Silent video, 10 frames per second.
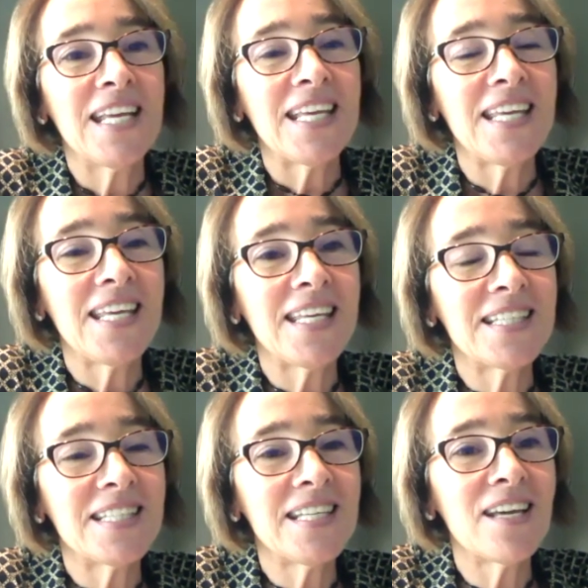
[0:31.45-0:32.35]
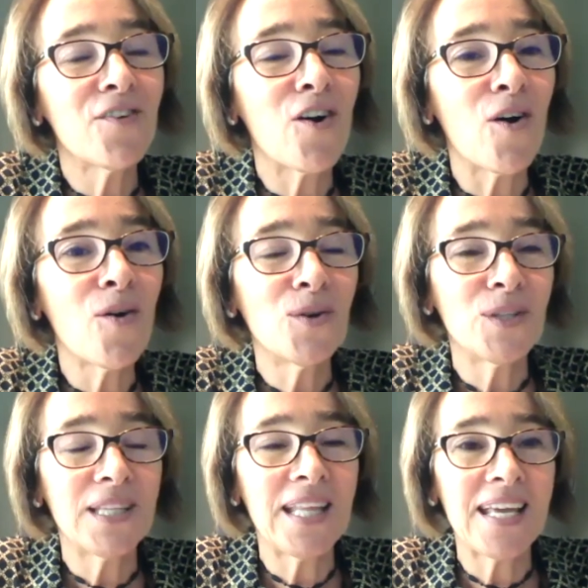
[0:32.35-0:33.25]
y CFO
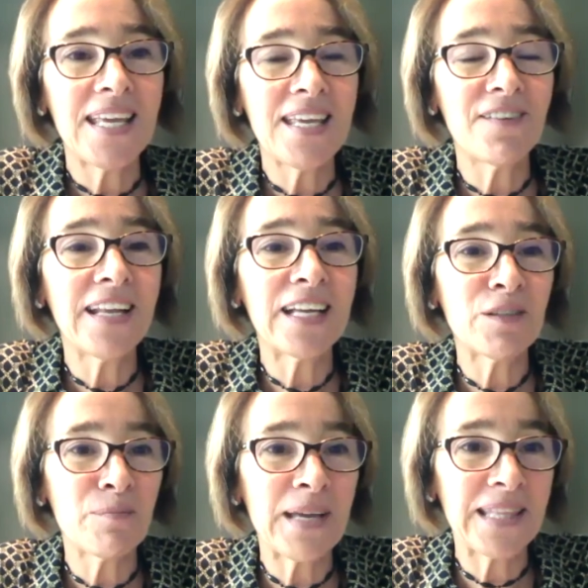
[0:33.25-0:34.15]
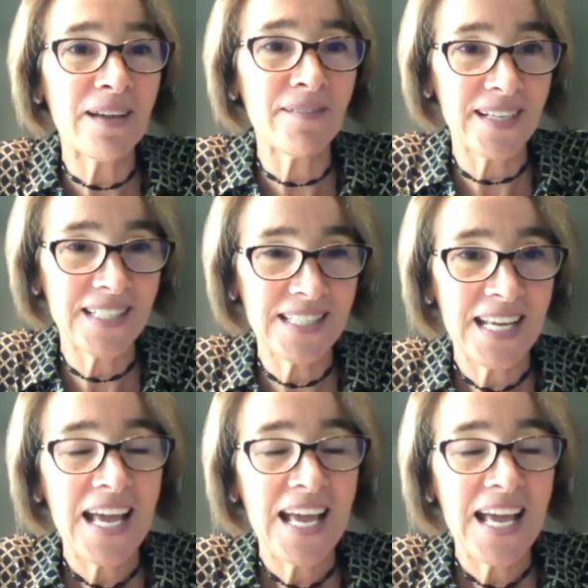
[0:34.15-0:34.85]
de Island Metaverse.